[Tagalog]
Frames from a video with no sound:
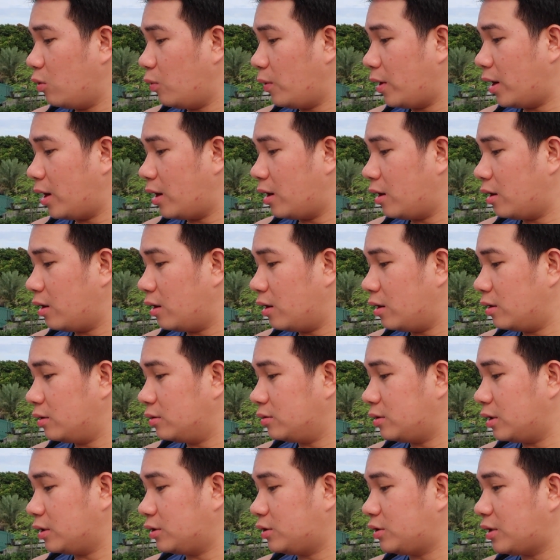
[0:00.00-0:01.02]
where
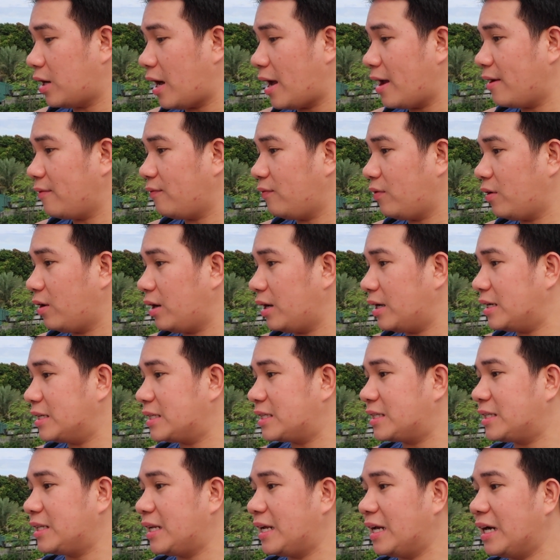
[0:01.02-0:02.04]
the driver
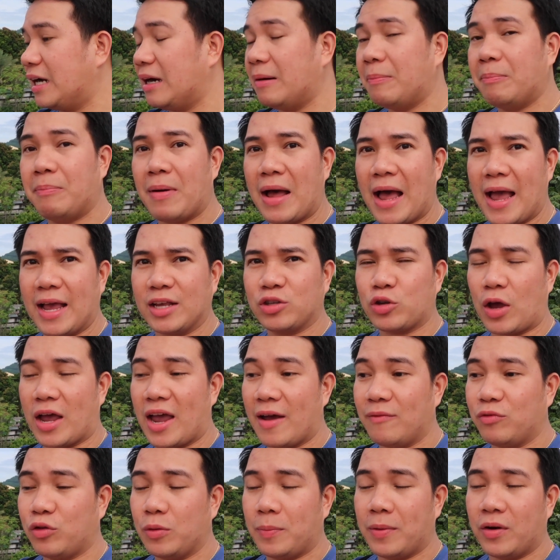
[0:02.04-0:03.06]
is nearby so I
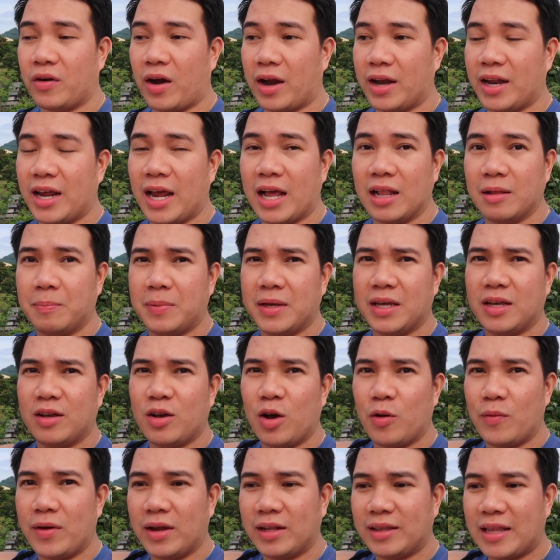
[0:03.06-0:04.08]
have to be ready I'll be
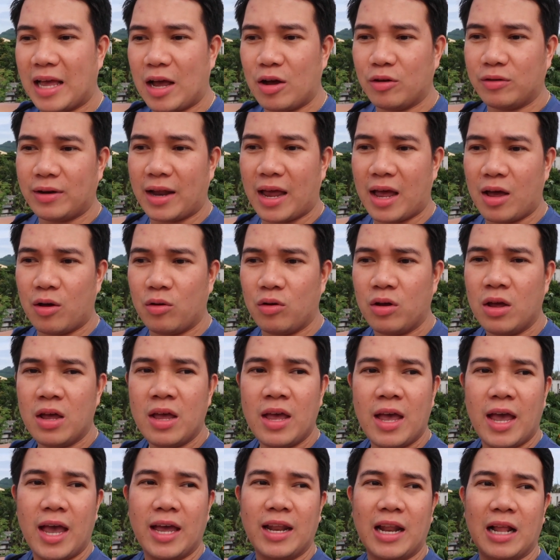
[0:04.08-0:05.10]
going down now
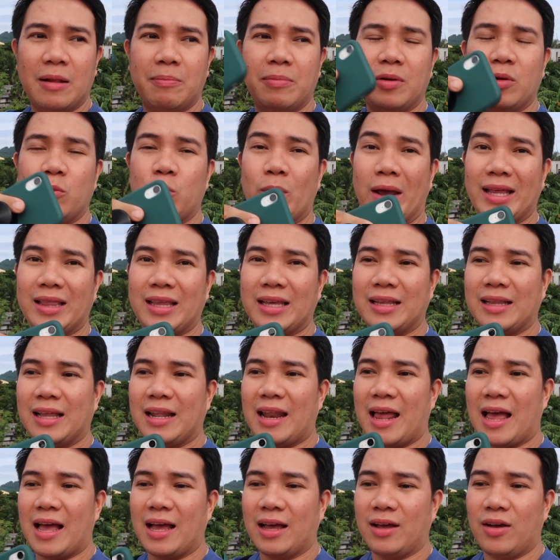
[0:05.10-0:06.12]
and I'll be waiting
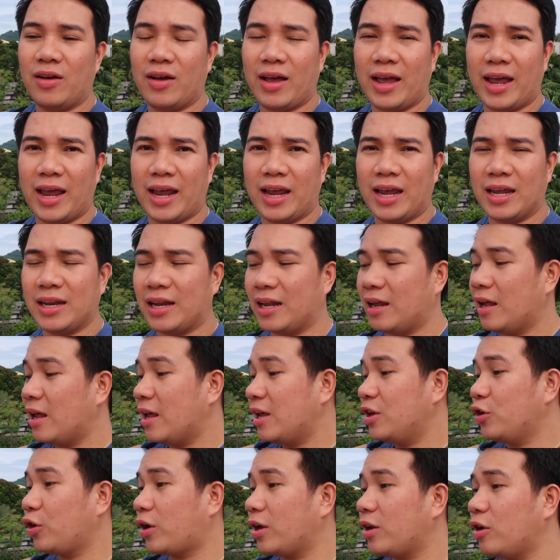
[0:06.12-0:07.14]
na lang okay and
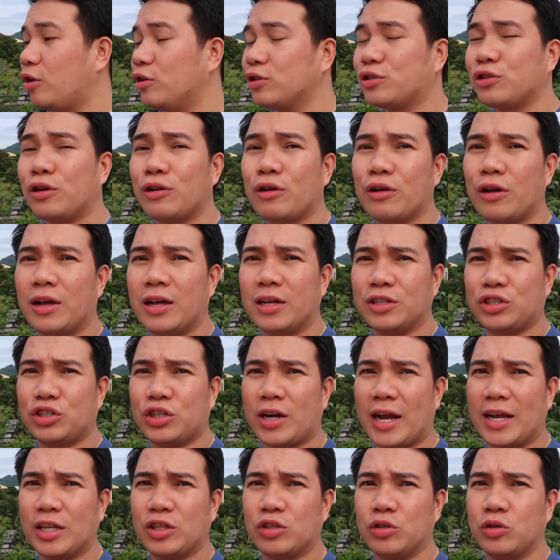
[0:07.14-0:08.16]
you can also uh,
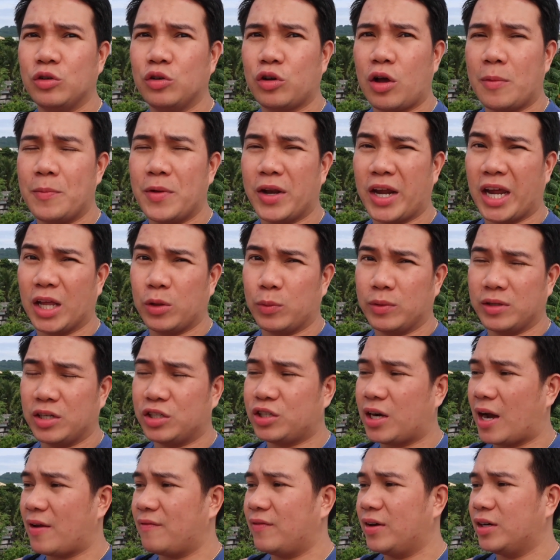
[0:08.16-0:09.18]
try to communicate with the
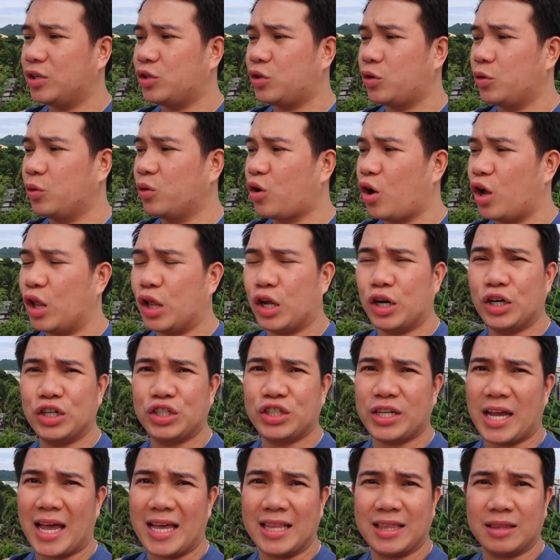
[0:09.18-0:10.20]
driver through call or
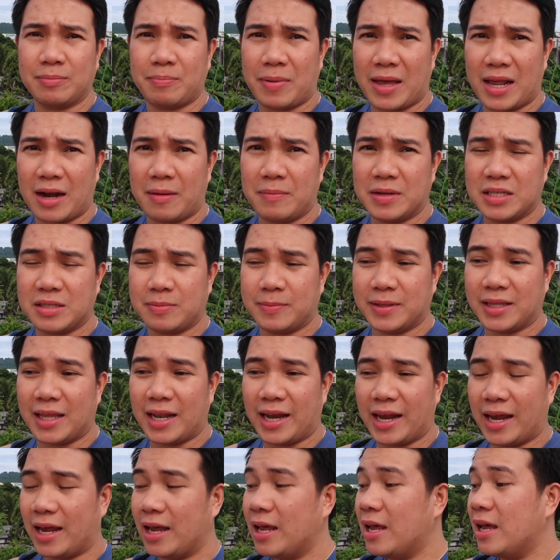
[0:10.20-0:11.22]
chat para mas
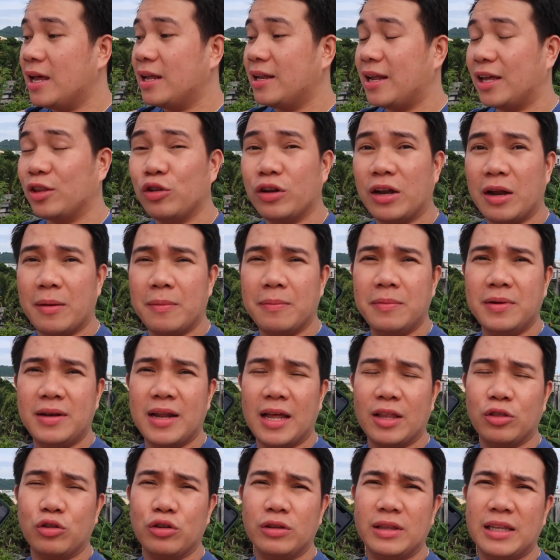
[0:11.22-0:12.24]
madali nandun din,
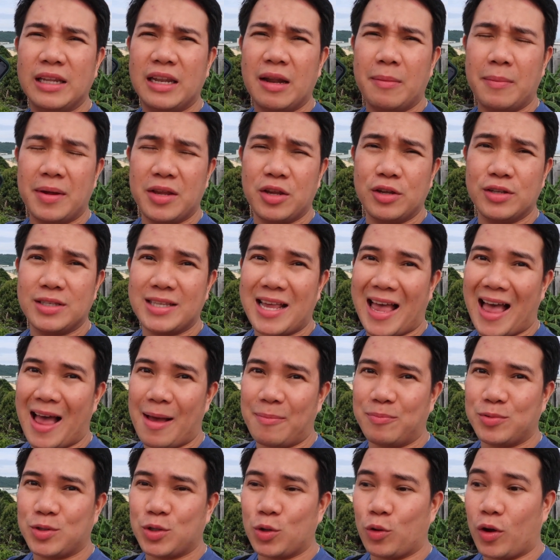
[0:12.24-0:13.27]
nandun din naman yun sa
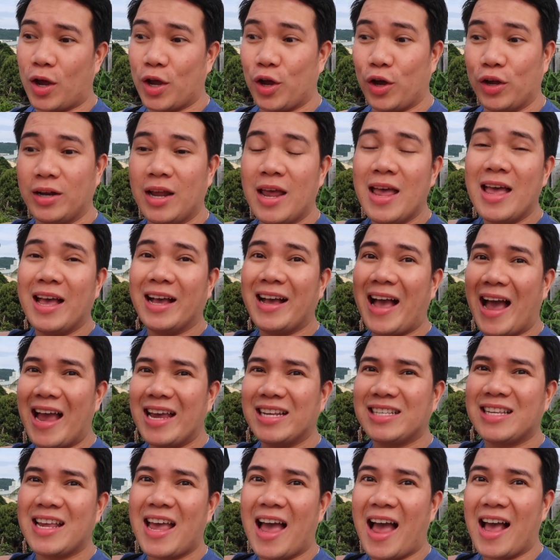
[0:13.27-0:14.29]
app so ngayon
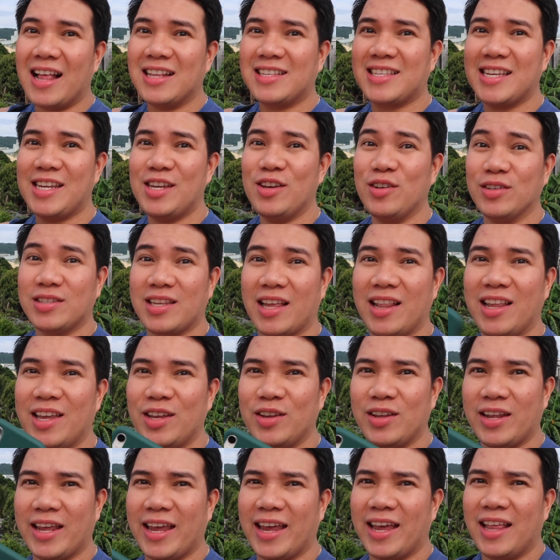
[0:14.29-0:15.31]
guys I'll see you sa
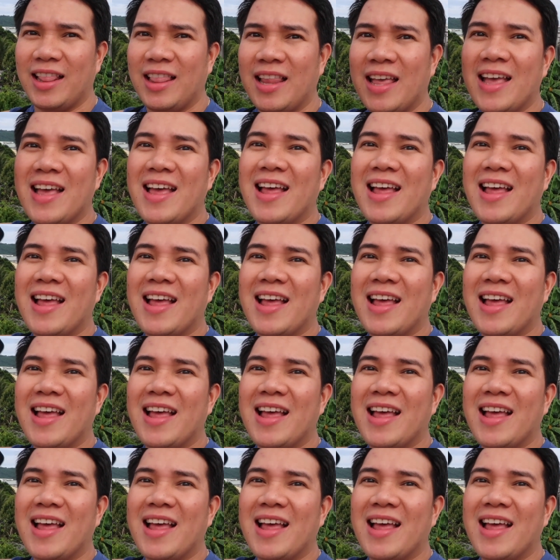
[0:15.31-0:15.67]
Linyon Hill